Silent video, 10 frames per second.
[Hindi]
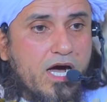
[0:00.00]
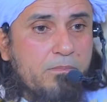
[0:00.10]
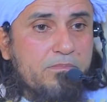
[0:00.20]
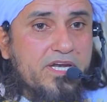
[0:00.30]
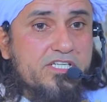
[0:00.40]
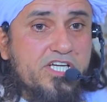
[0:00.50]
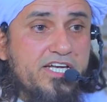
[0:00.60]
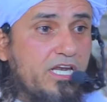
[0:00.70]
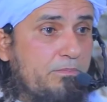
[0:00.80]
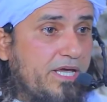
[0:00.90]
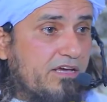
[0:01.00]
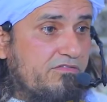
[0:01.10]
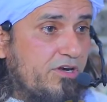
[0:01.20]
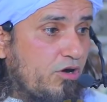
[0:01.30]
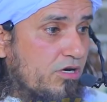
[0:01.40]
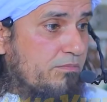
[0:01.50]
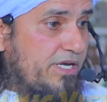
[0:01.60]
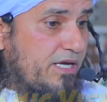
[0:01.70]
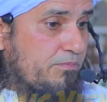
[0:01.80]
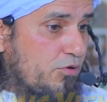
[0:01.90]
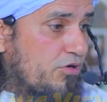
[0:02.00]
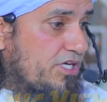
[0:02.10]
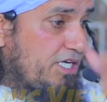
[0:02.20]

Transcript: आप मेरे चैनल पे एक व्लाग मैंने अपलोड